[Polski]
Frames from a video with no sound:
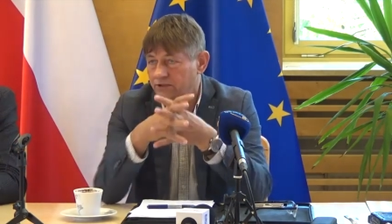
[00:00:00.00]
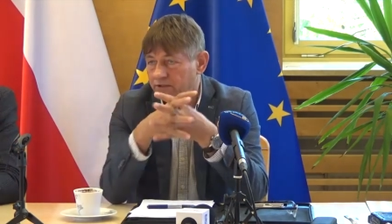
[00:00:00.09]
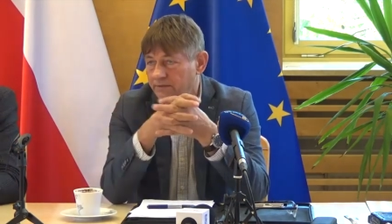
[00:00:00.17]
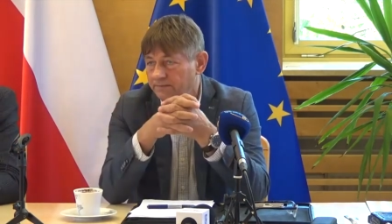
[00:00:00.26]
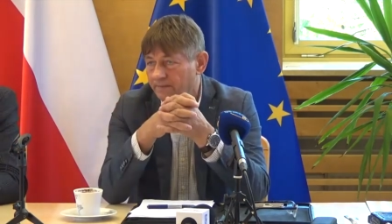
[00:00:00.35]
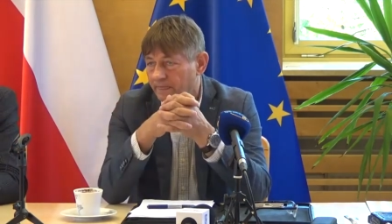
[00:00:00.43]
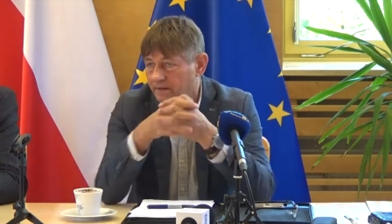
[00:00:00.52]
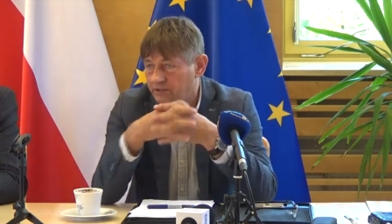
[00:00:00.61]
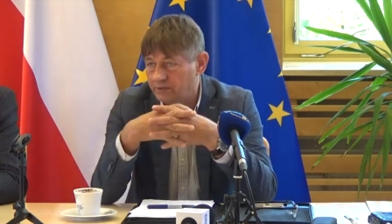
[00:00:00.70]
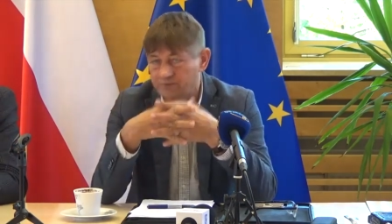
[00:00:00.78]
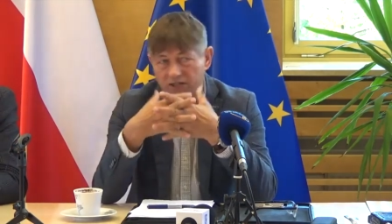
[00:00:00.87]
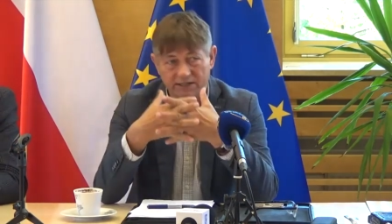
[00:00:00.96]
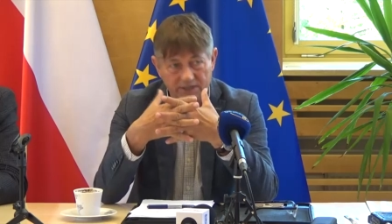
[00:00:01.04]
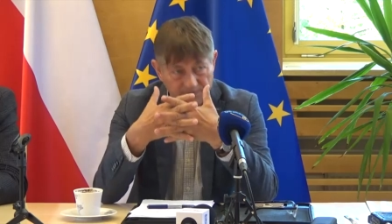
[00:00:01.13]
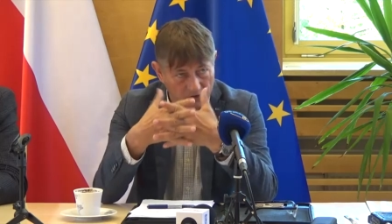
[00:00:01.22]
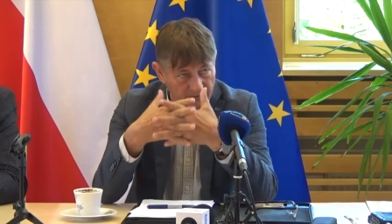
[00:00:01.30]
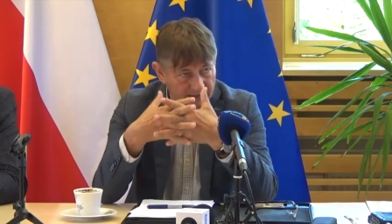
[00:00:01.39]
czyli mm, jeśli przekaz
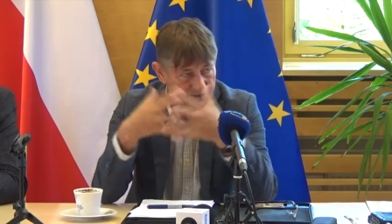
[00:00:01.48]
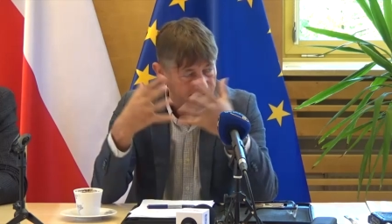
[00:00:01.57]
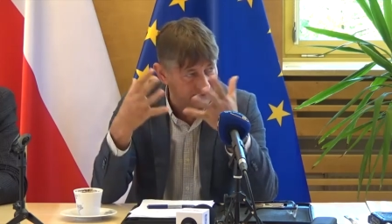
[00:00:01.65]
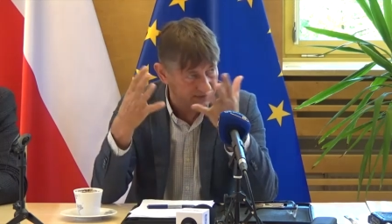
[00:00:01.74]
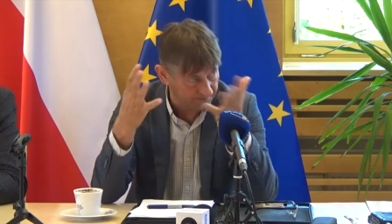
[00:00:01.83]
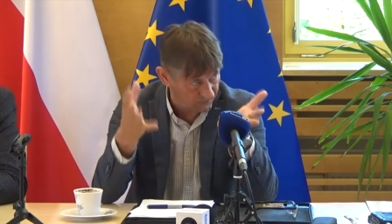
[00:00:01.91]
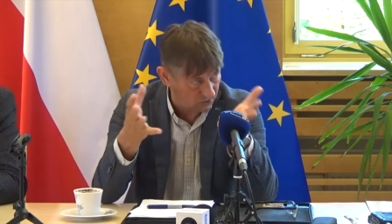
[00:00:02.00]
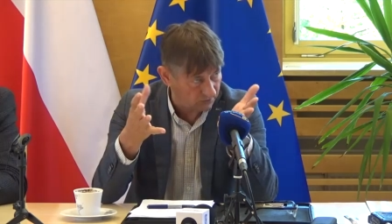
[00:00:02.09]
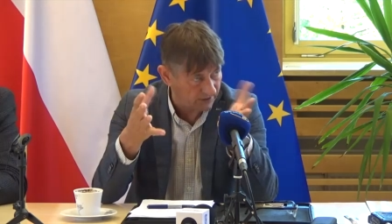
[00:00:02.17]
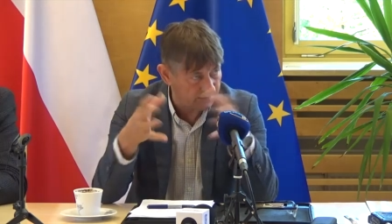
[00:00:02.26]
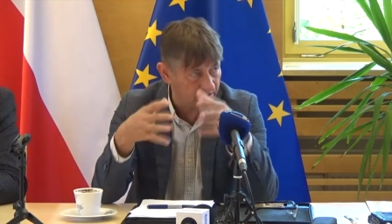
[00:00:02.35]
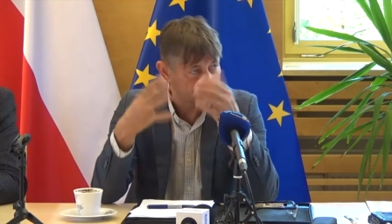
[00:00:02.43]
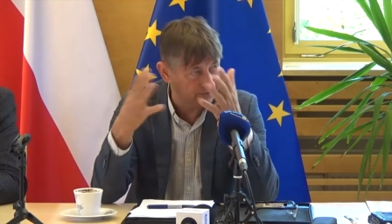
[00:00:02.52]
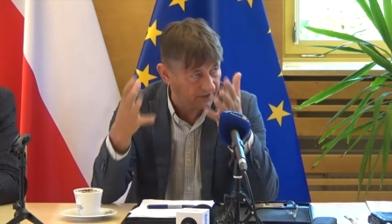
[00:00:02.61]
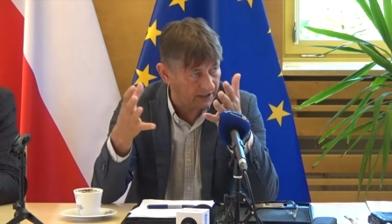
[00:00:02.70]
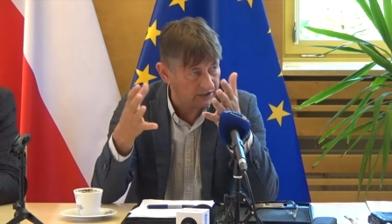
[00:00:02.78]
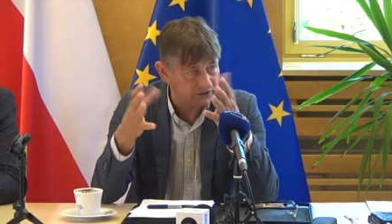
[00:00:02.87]
informacji jest dokładniejszy,
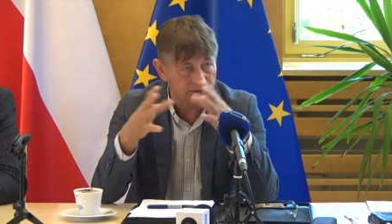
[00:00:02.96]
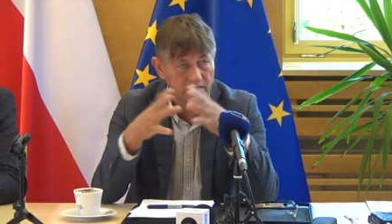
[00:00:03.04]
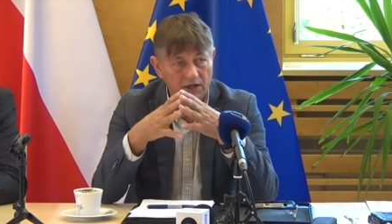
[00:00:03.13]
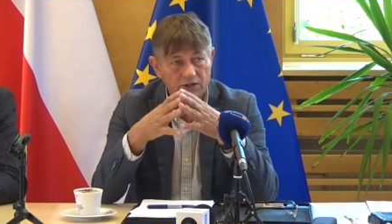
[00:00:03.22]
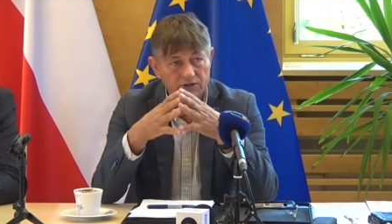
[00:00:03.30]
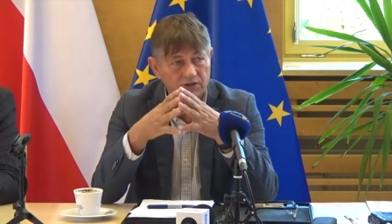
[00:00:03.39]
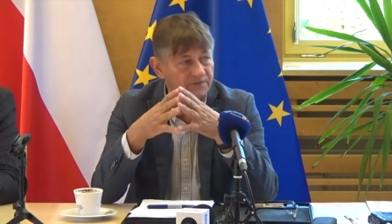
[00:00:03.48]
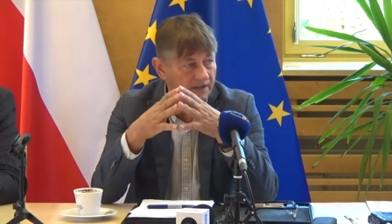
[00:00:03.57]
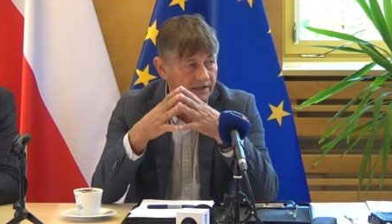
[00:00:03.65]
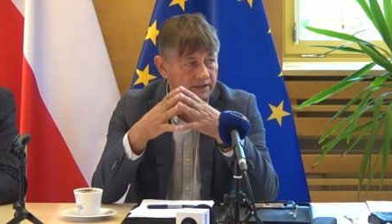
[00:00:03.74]
większy, czyli te fale